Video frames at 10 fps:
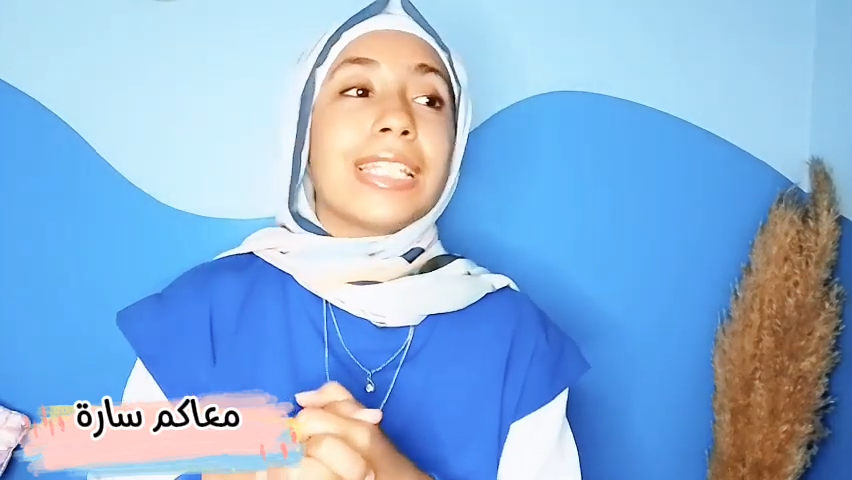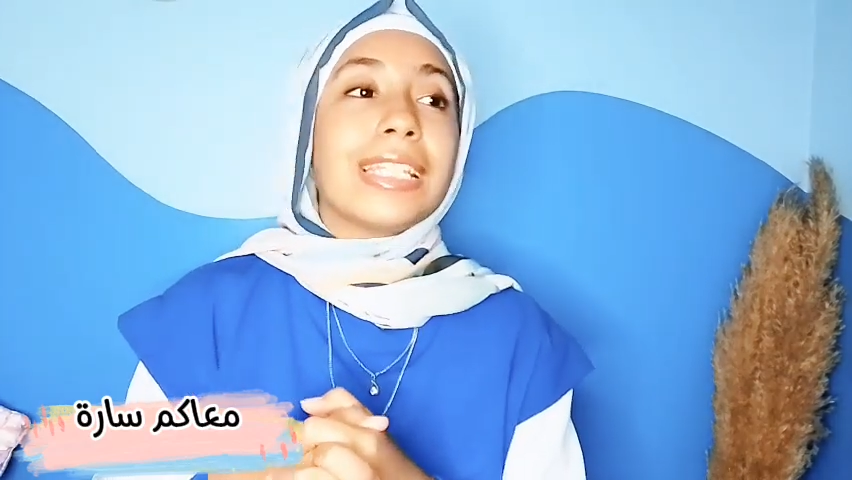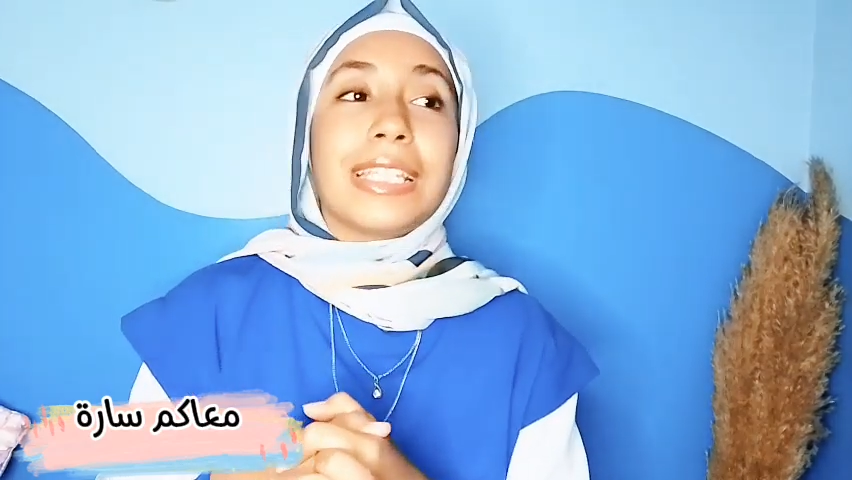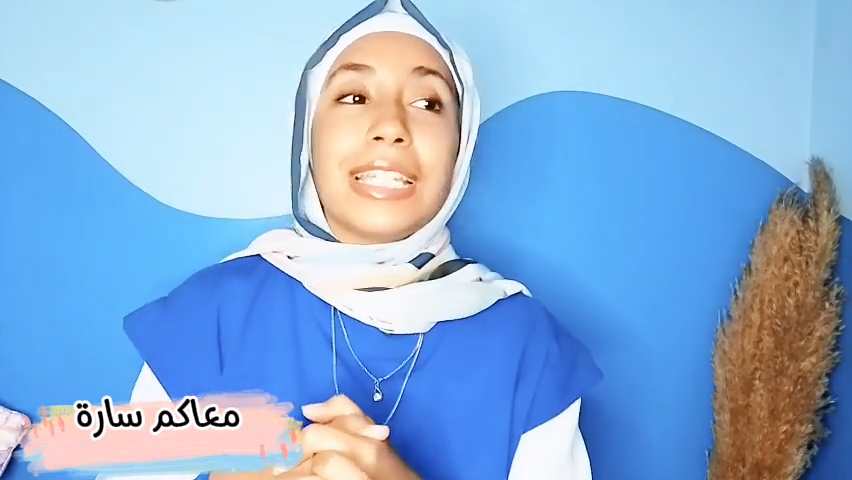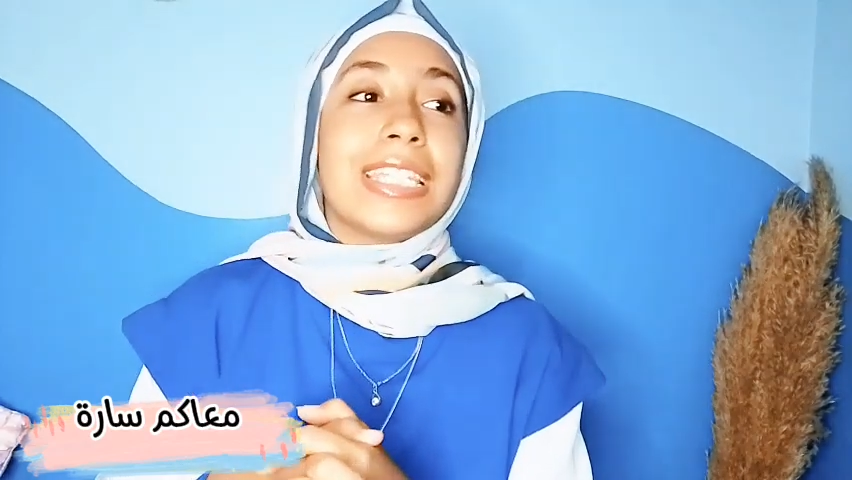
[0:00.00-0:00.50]

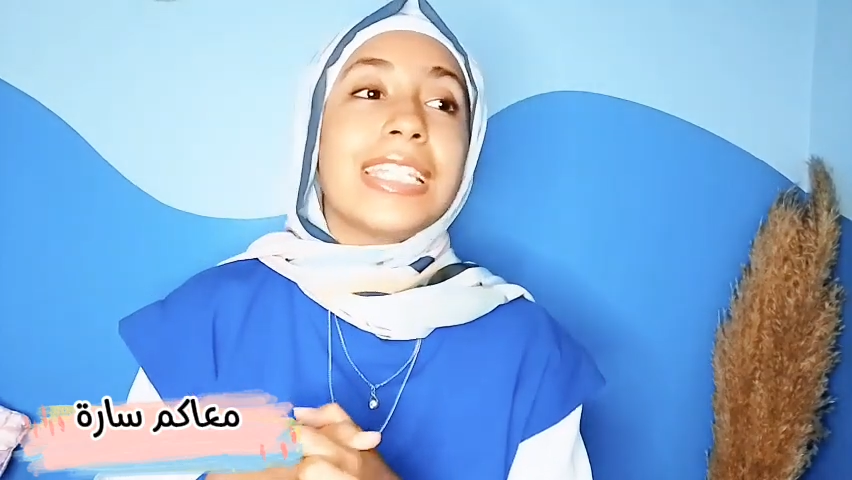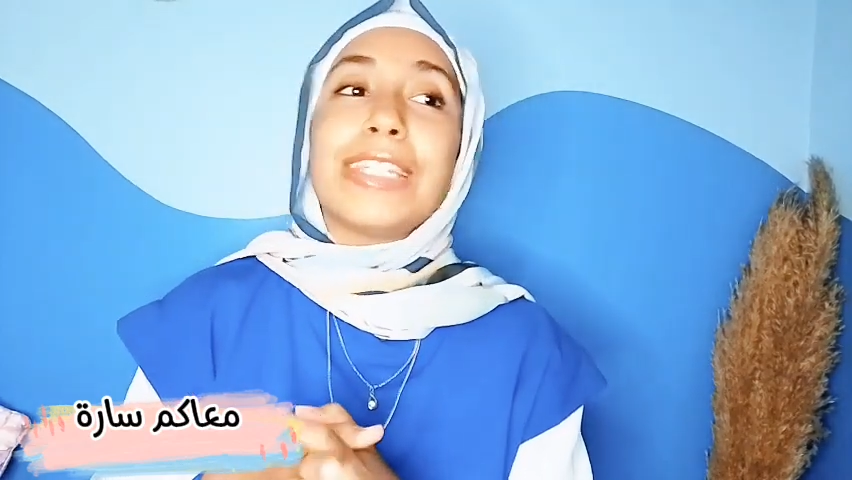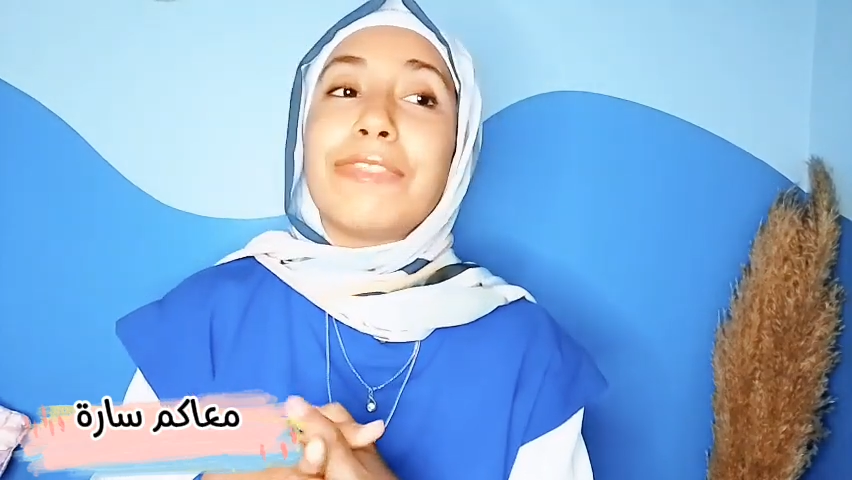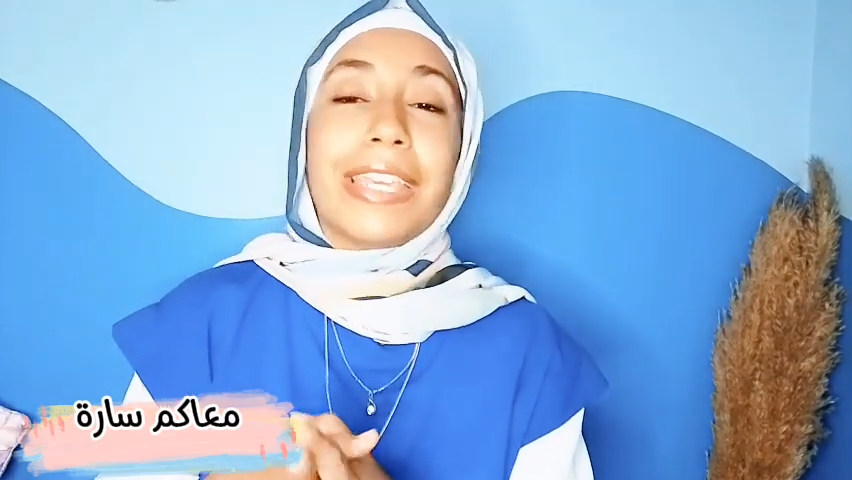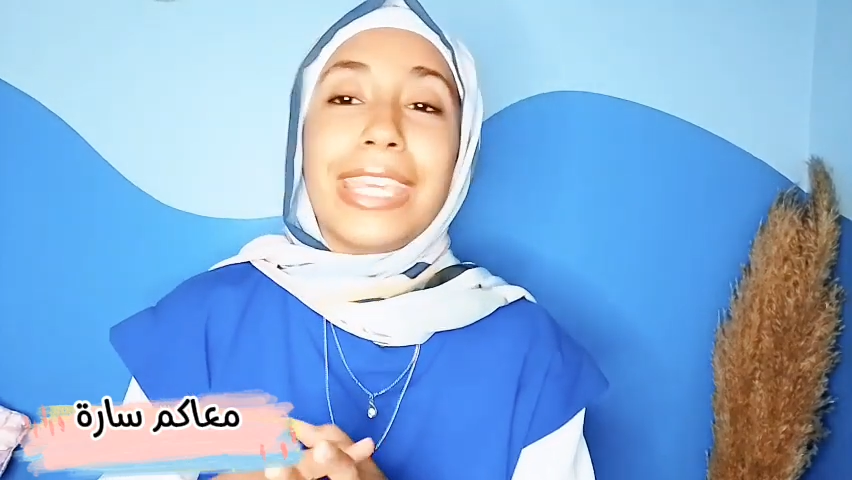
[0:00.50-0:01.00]
كده تحسي
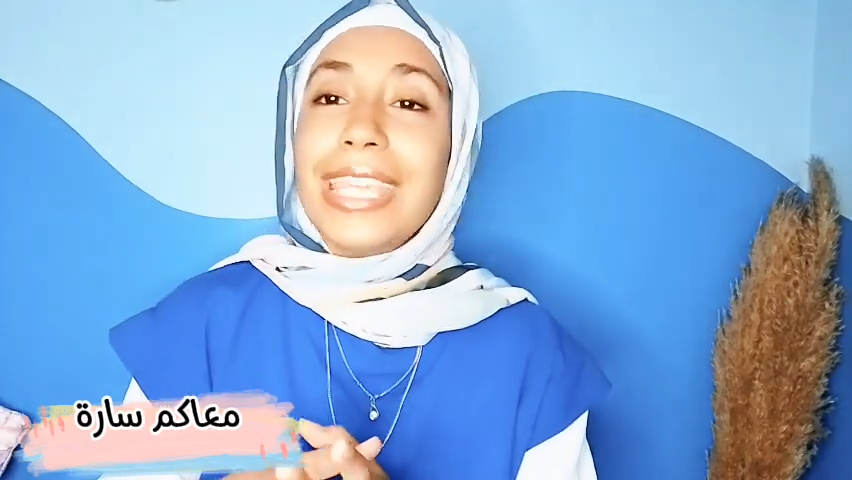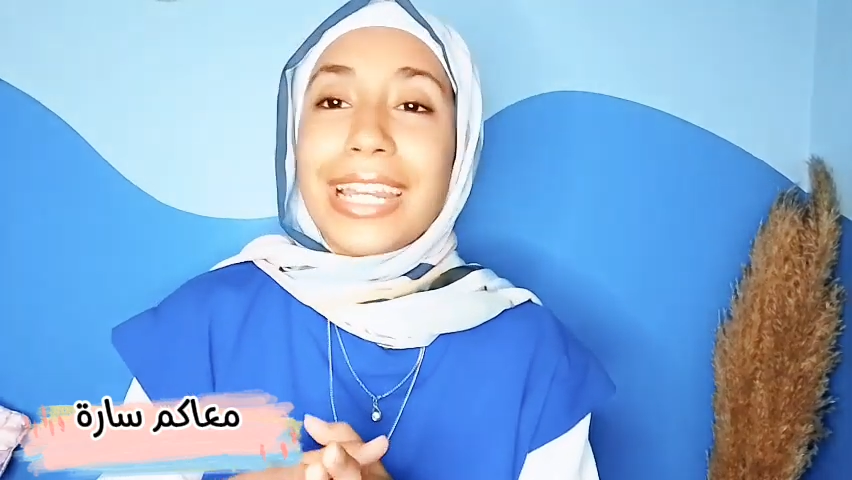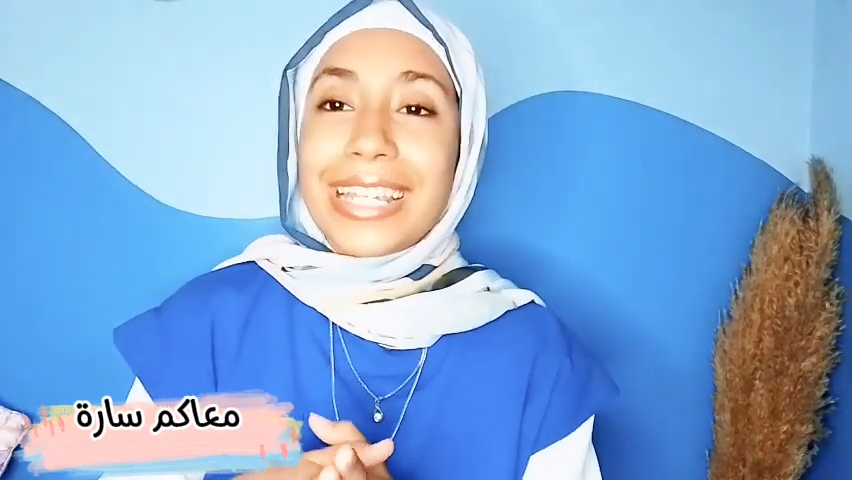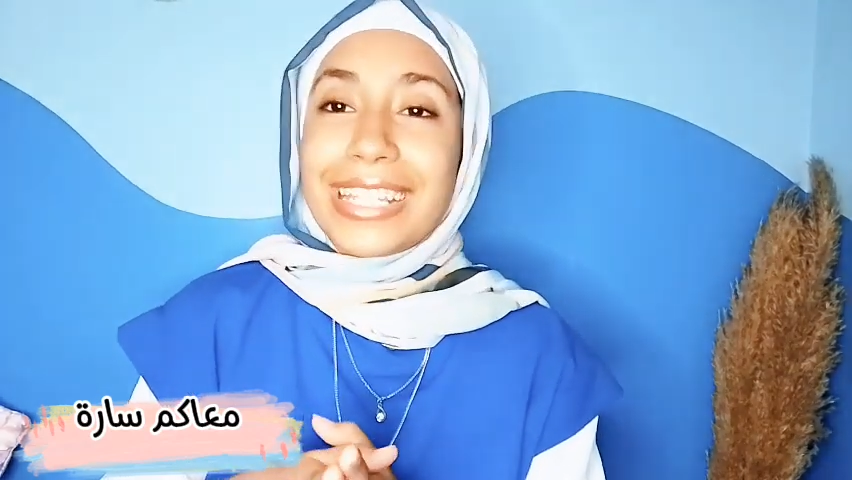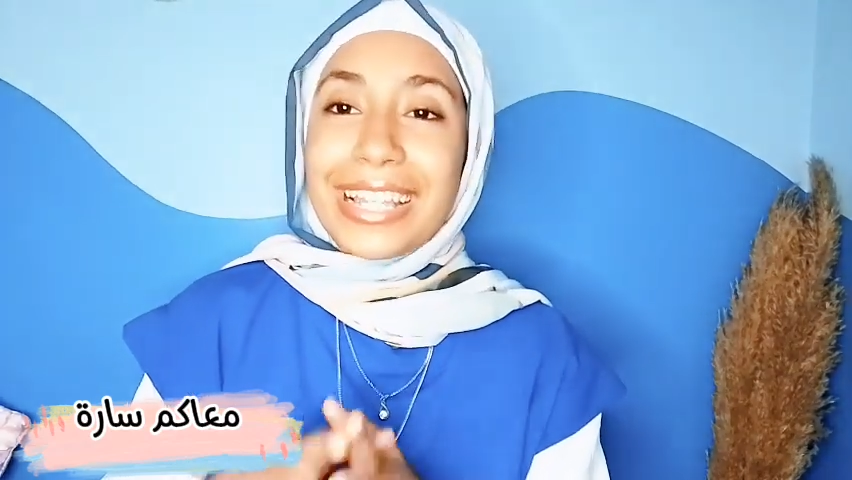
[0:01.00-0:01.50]
انك
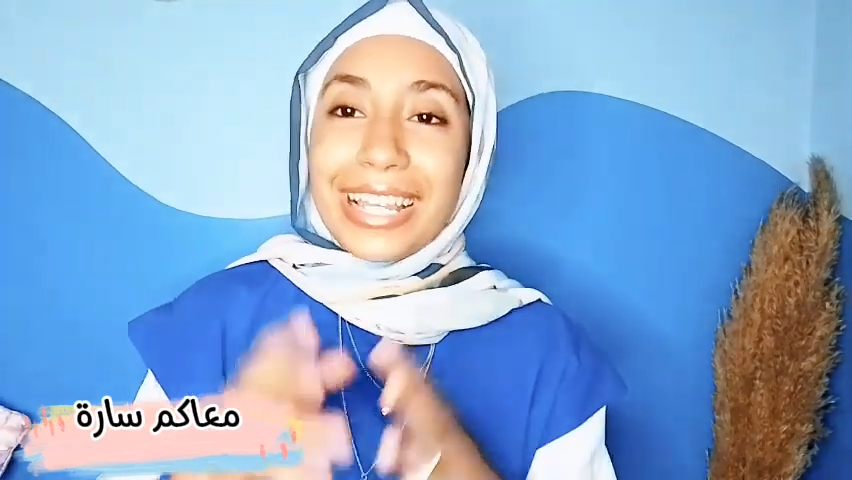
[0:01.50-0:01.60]
فقيره كده